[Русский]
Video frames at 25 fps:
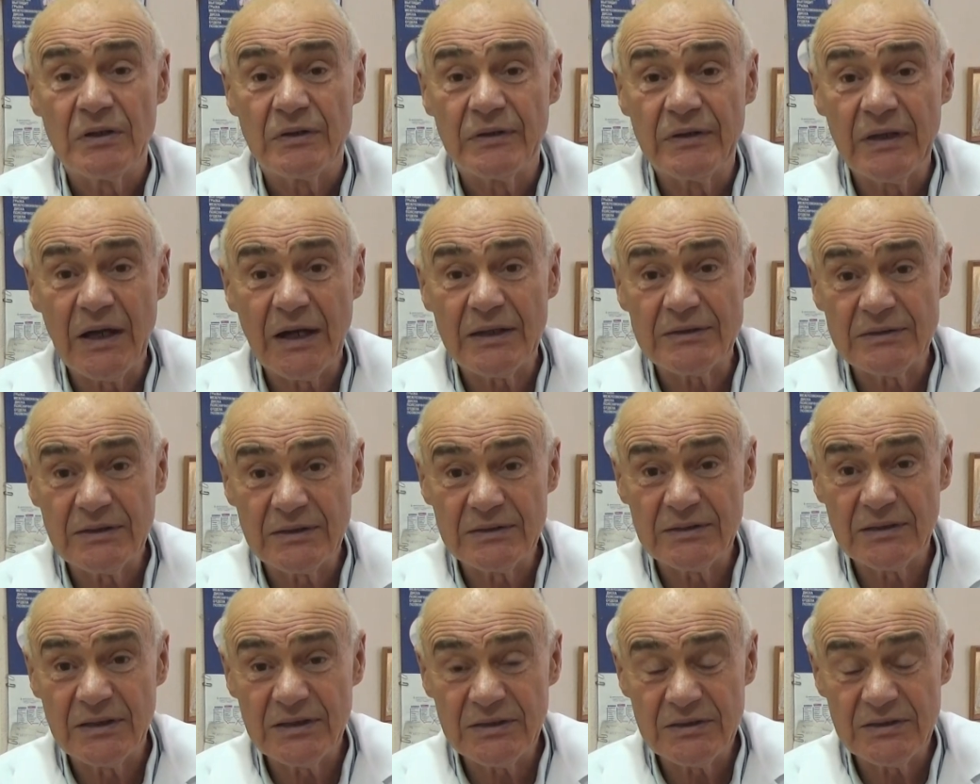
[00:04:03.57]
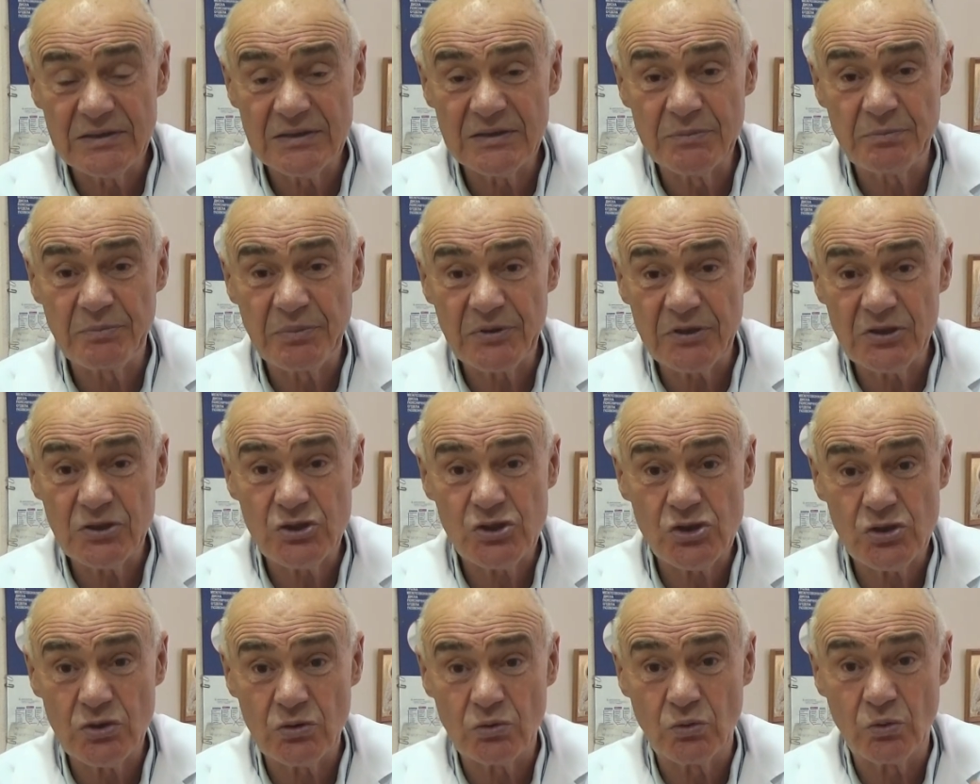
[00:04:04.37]
Надо найти
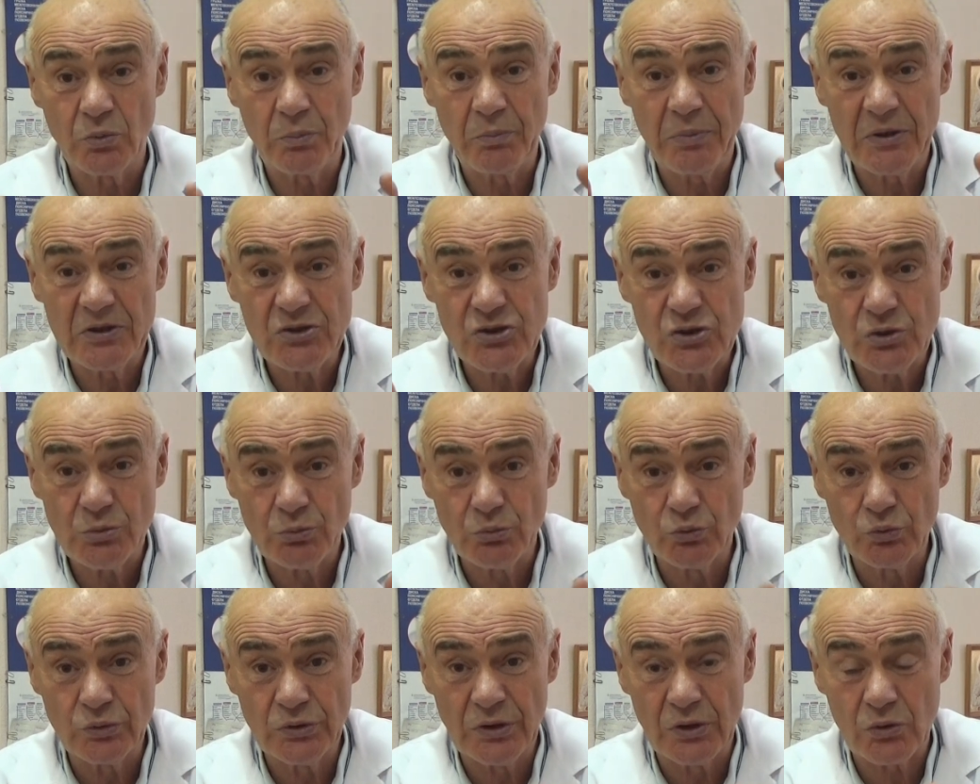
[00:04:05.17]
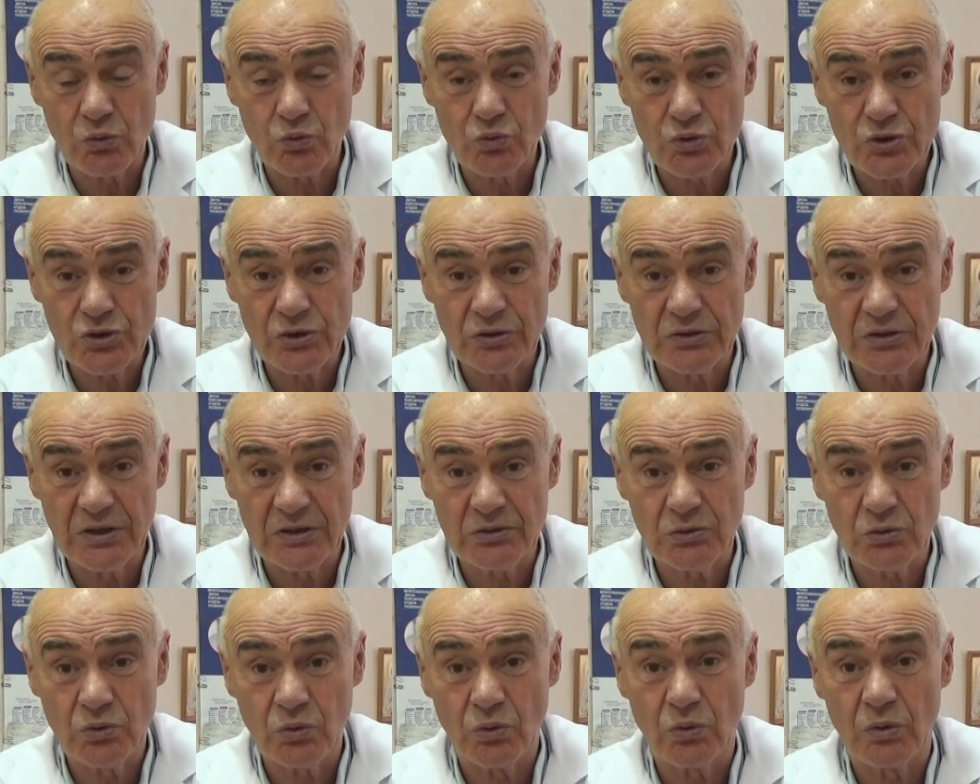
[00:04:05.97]
причину, почему нарушен
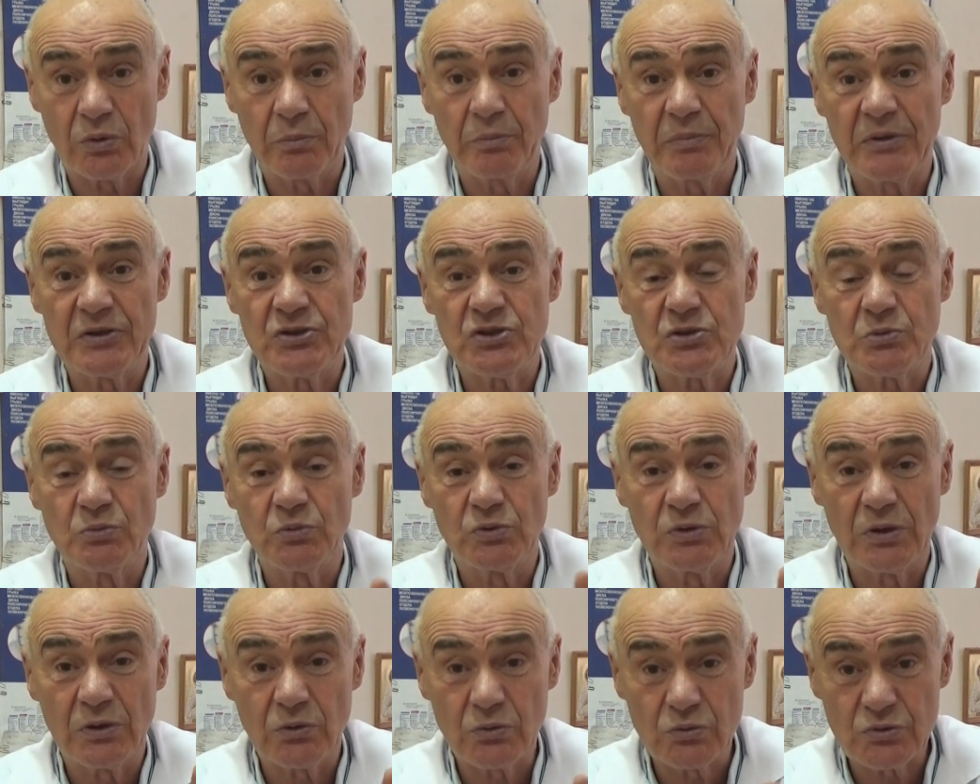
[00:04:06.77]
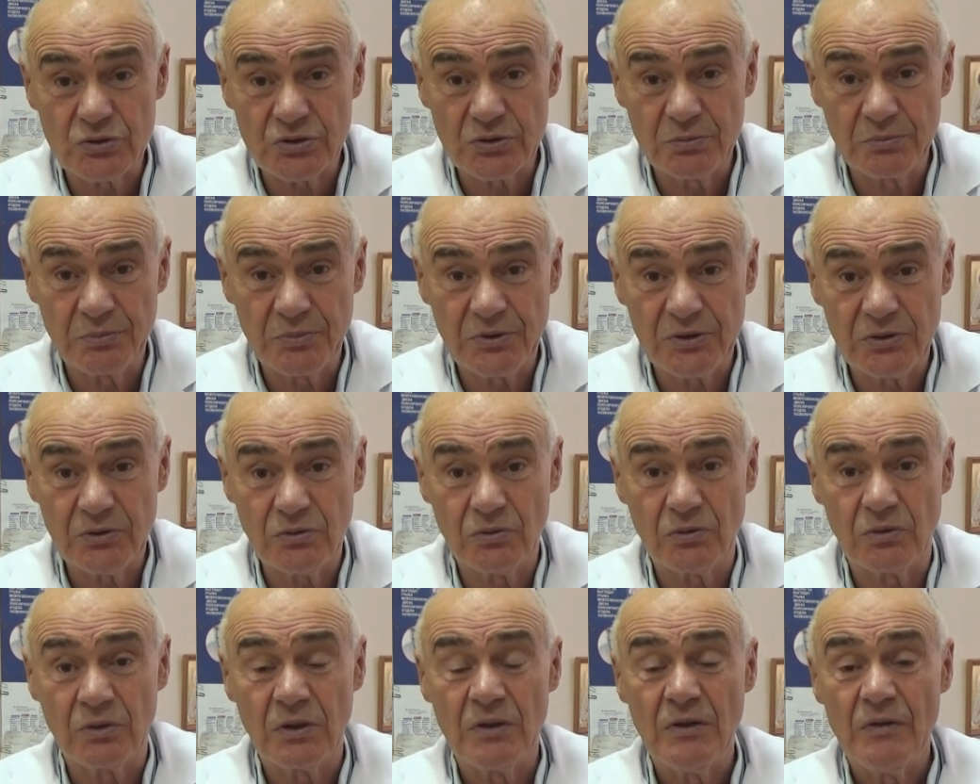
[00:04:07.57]
отток, почему нарушен
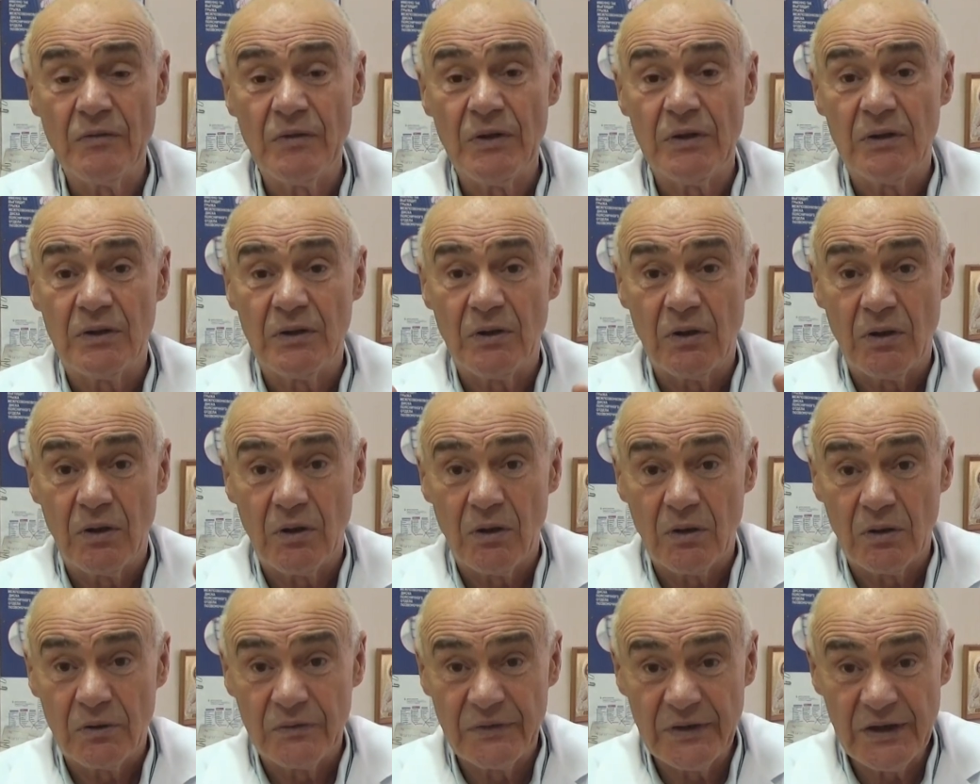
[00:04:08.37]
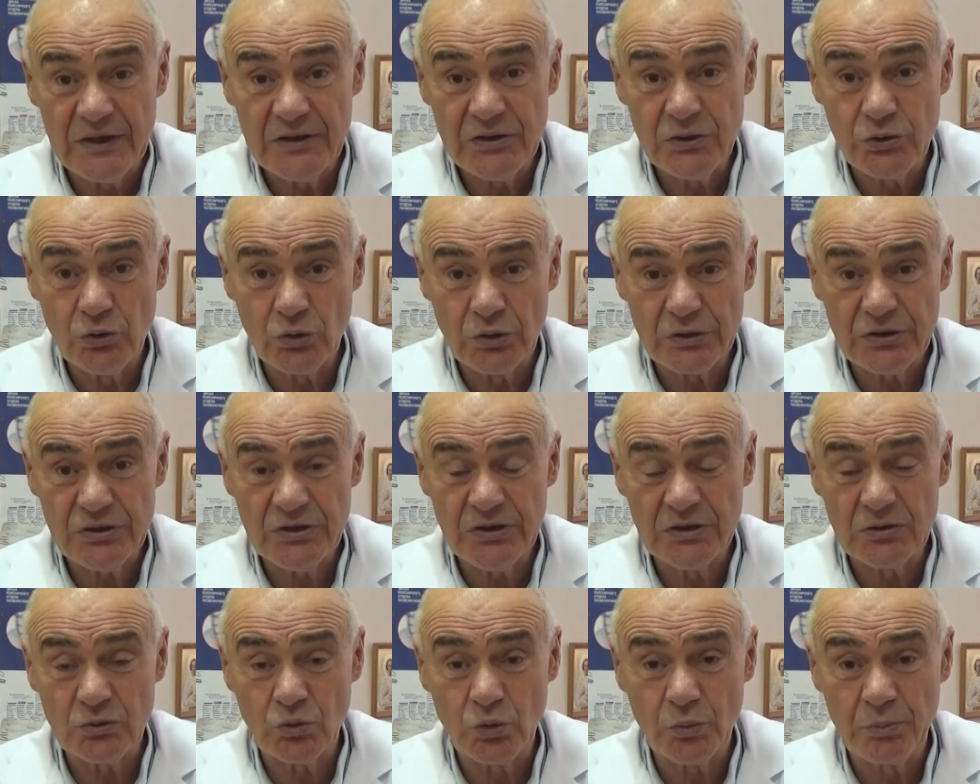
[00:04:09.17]
приток.
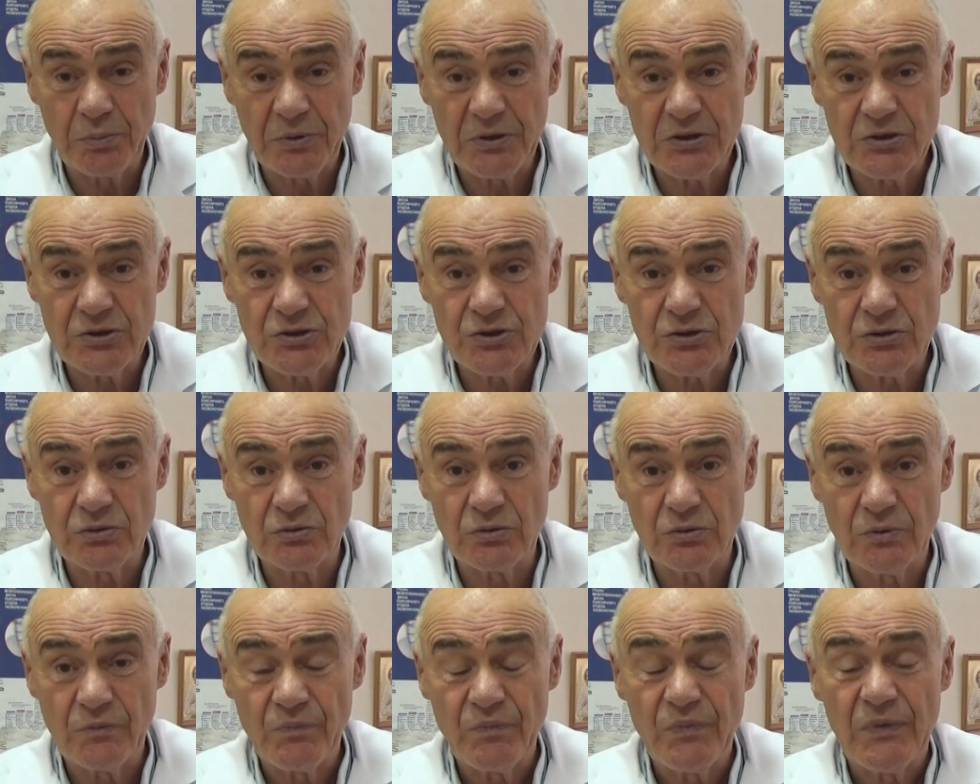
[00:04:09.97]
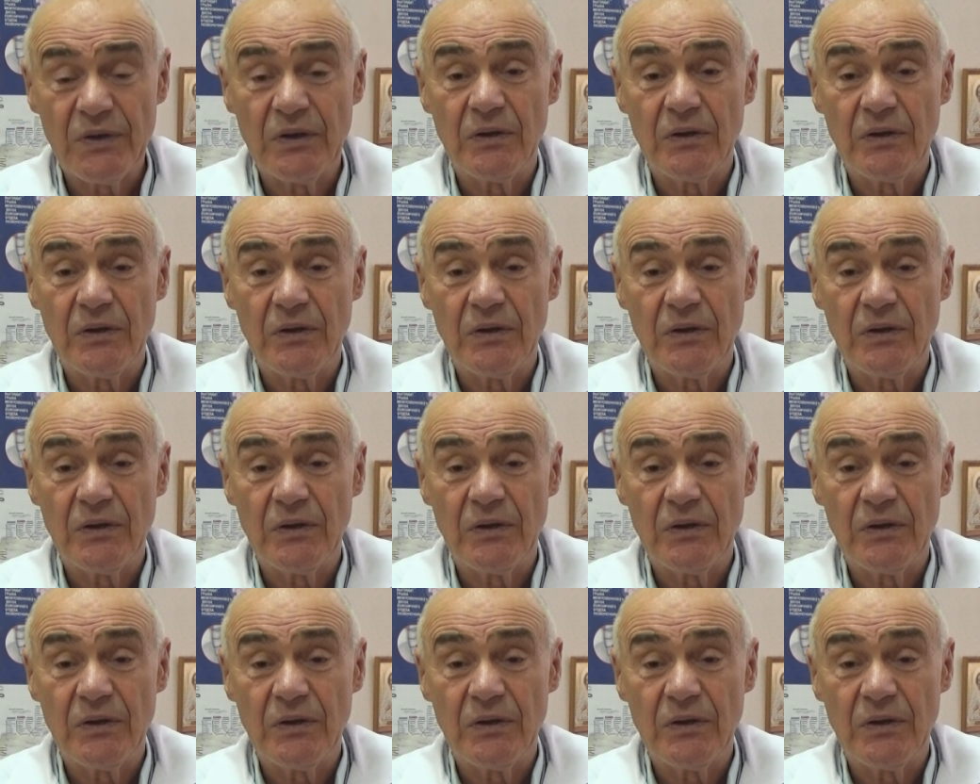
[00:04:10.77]
Найдете эту причину,